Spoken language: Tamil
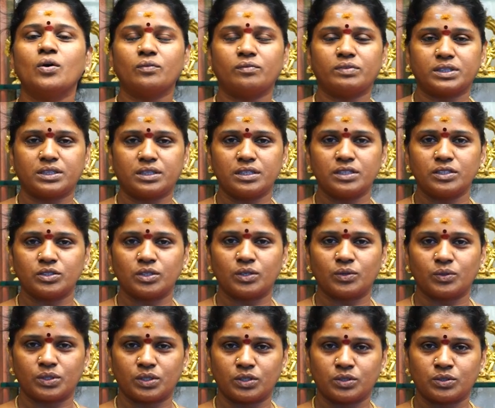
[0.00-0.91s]
வித்தின்
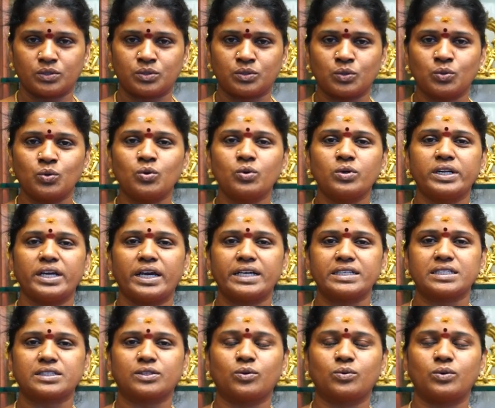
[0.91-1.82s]
ஒரு டூ
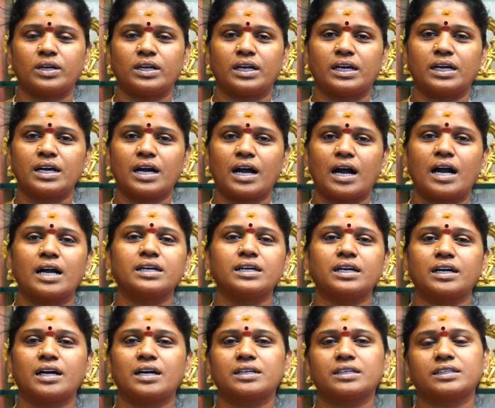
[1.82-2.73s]
டேஸ்க்குள்ளே
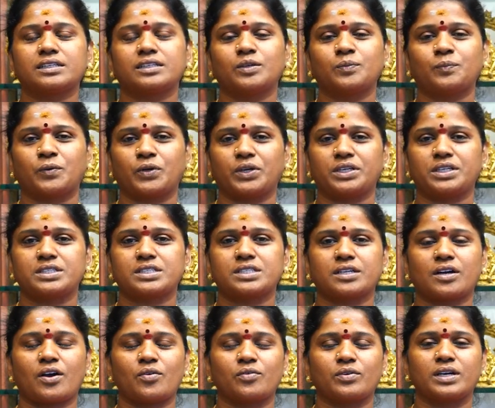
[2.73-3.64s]
ஹாங்காங்க்கு
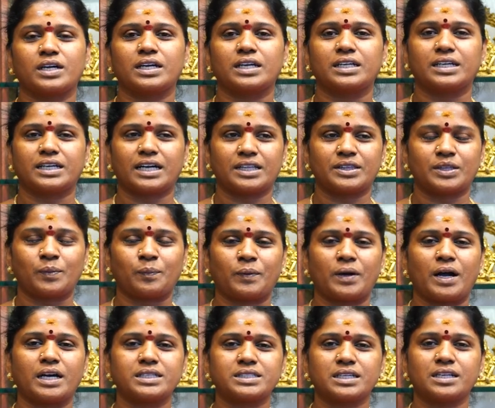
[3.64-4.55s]
போயிடுச்சு அவங்களுக்கு அந்த
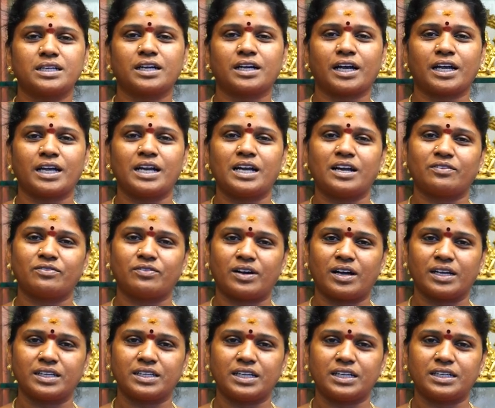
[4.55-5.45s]
பார்சலை கையில்
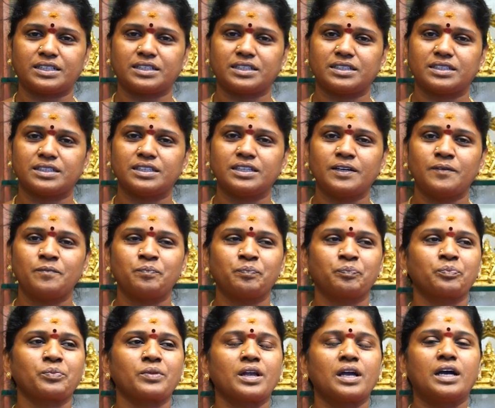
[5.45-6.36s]
வாங்கிட்டு
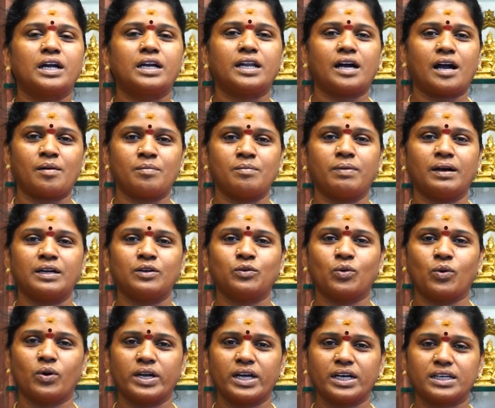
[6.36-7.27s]
நான் அம்பாள்
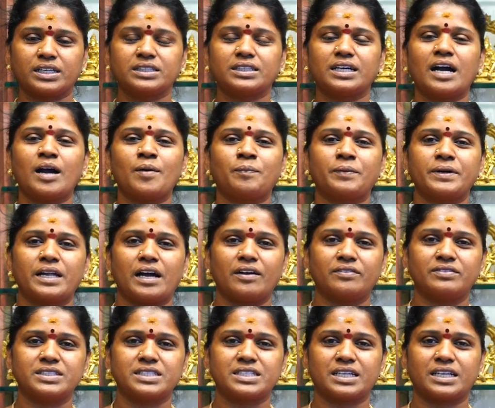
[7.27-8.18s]
உனக்கு தான் அப்போ
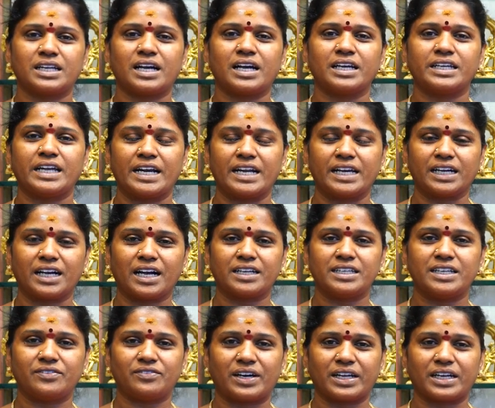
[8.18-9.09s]
நான் அவிச்சனா
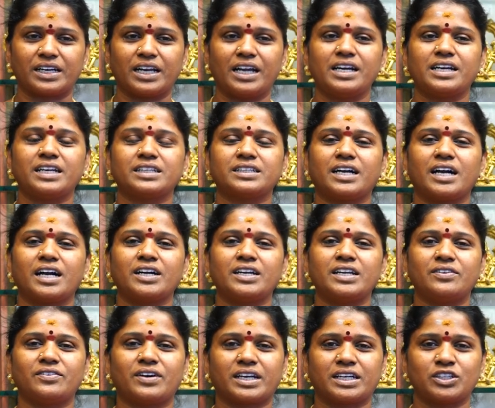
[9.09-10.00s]
எனக்கு நீ
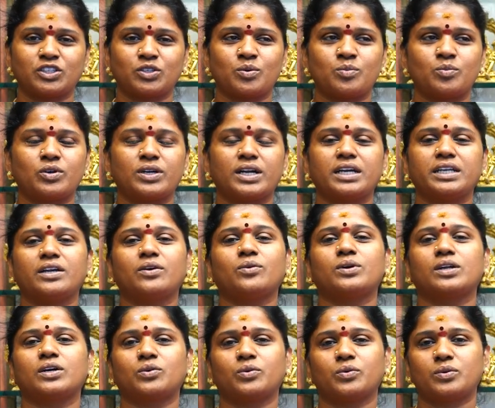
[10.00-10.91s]
வர்றேன்றதுக்காக நீ வர்றதுக்கு முன்னாடியே
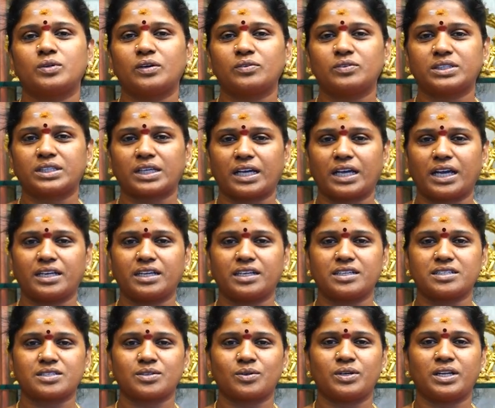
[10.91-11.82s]
உனக்கு உணவு
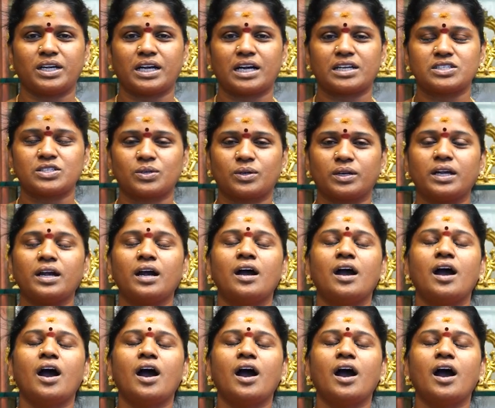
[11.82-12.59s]
தயாரிக்க சொன்னியான்னு சொல்லி